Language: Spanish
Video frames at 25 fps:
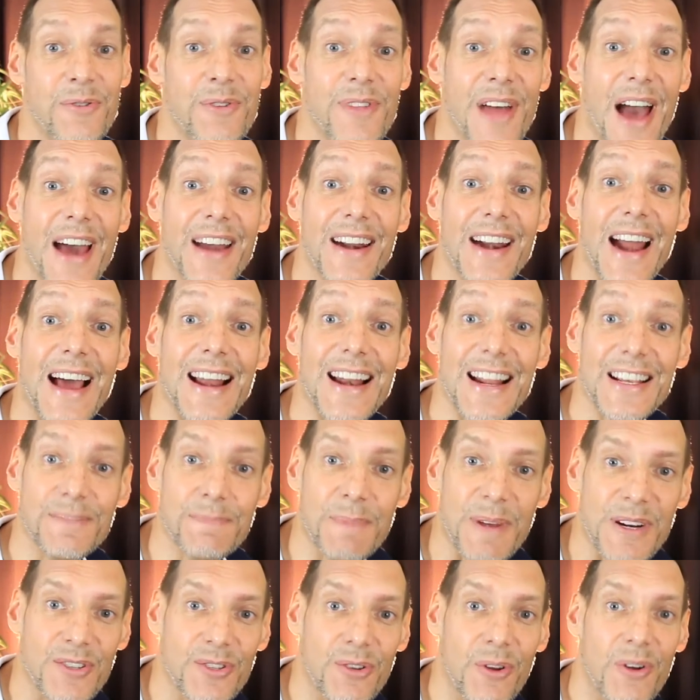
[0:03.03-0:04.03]
a ayudar a
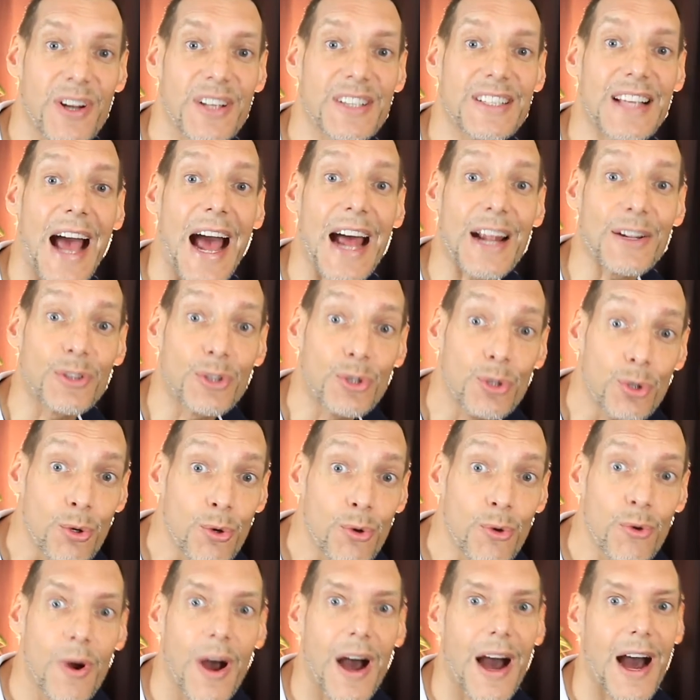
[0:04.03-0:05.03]
las personas a
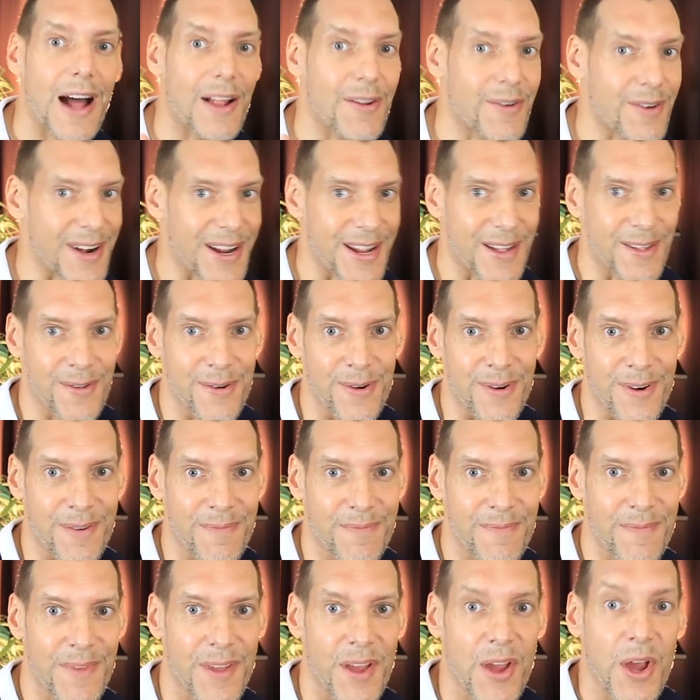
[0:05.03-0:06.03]
tu
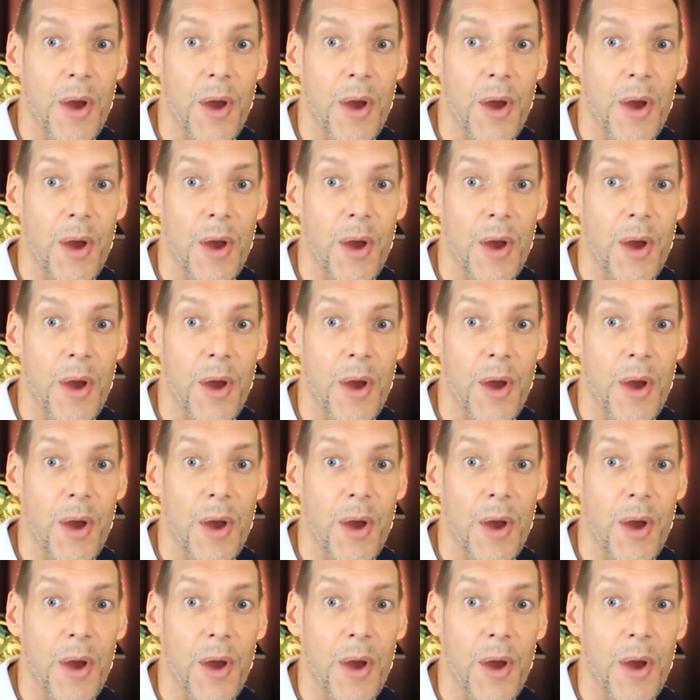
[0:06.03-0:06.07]
alrededor.